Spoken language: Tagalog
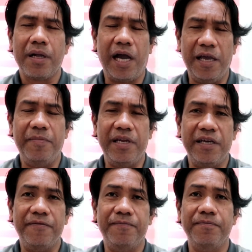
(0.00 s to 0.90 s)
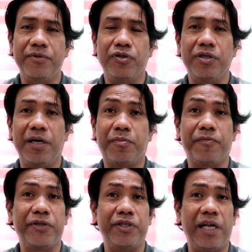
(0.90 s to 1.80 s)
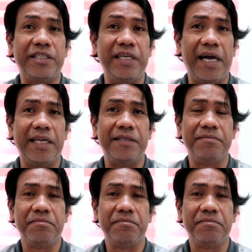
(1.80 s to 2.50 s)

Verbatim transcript: I believe, kung uh, professionals yan,